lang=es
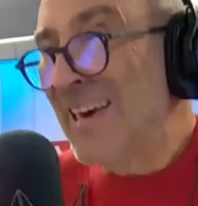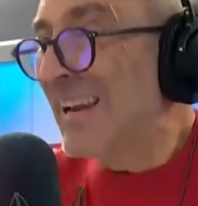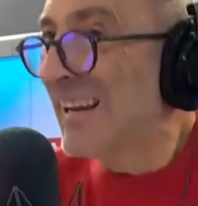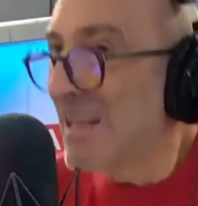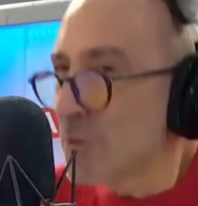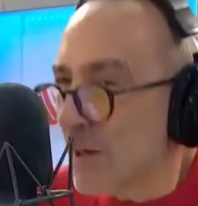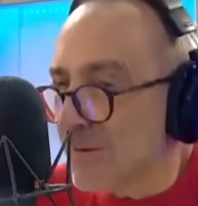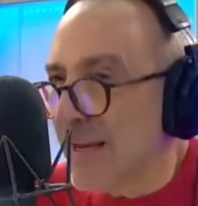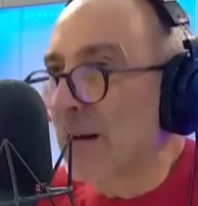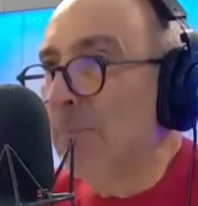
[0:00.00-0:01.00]
En el caso de la
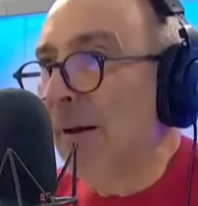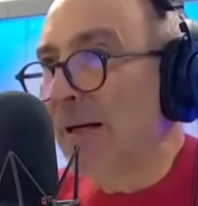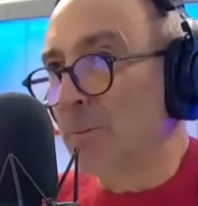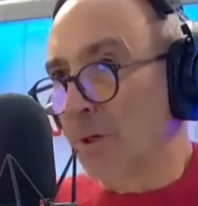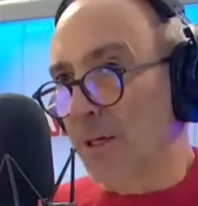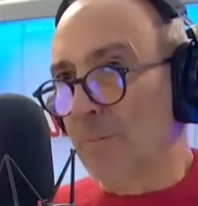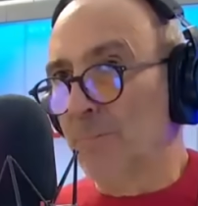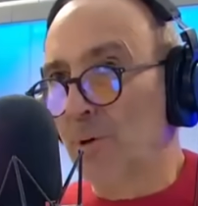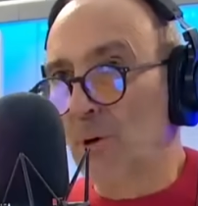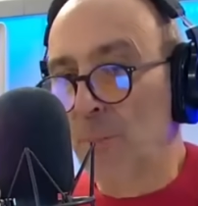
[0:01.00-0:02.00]
fiscal Parra, por
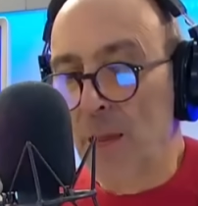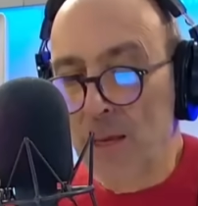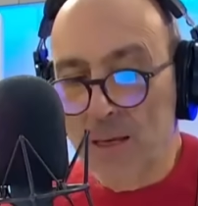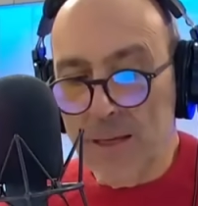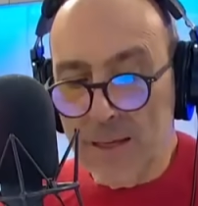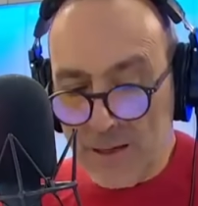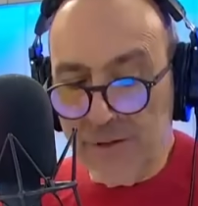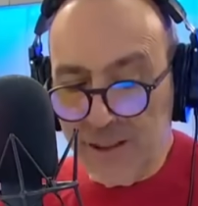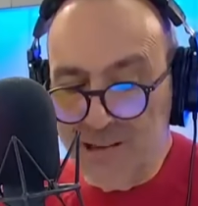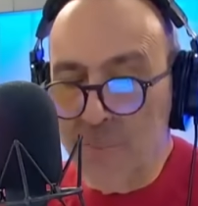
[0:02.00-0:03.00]
ejemplo, eh,
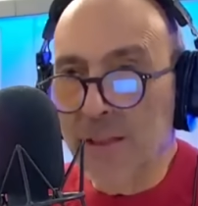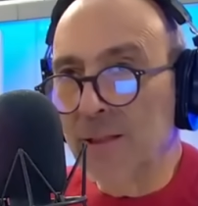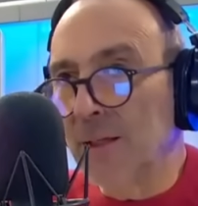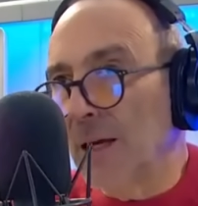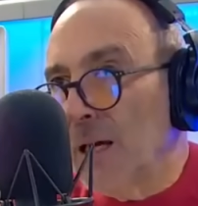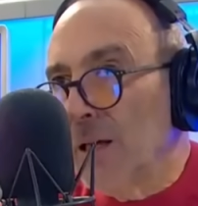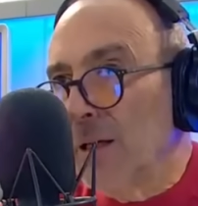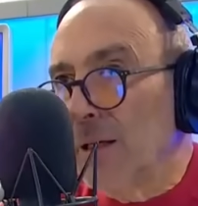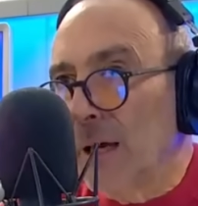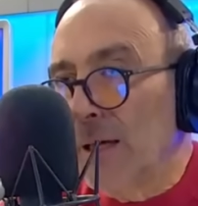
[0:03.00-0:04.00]
efectivamente
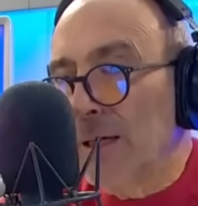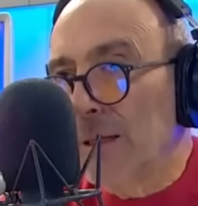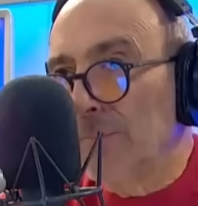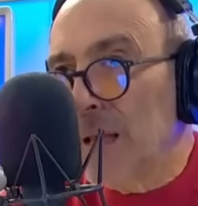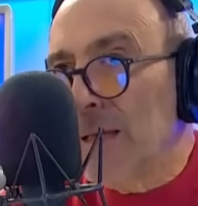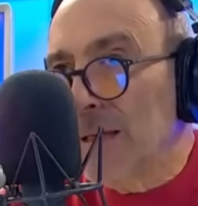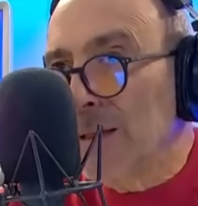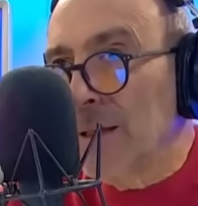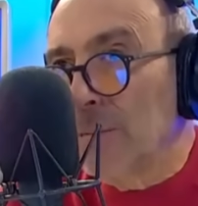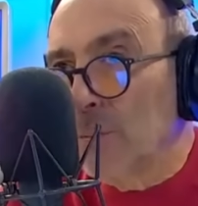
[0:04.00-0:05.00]
hay, hay,
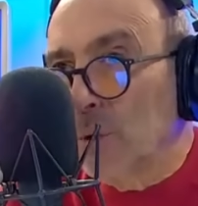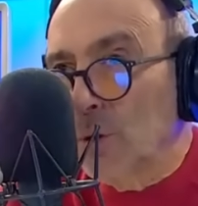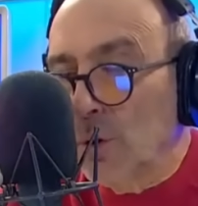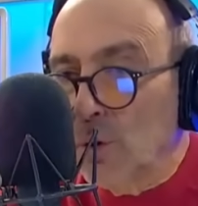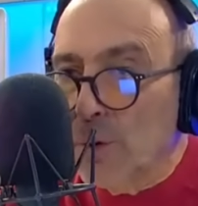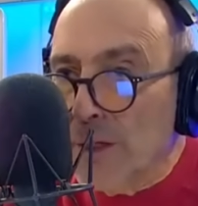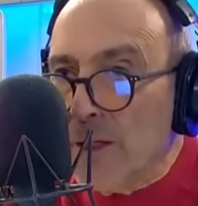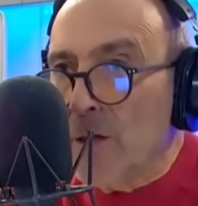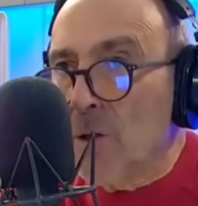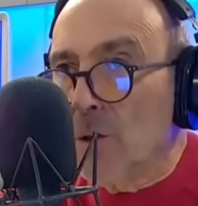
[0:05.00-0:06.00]
gente del mundo
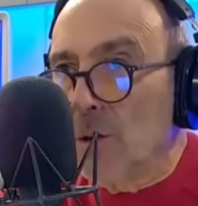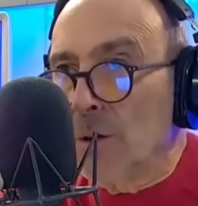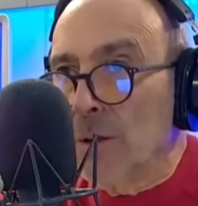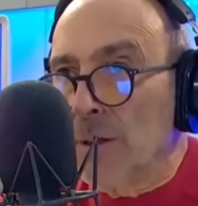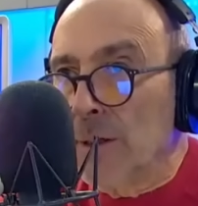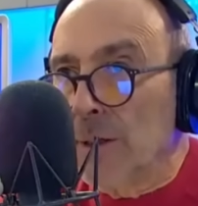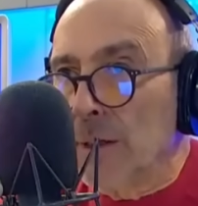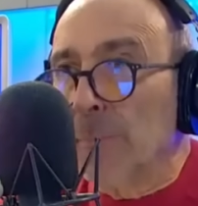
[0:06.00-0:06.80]
jurídico, eh, el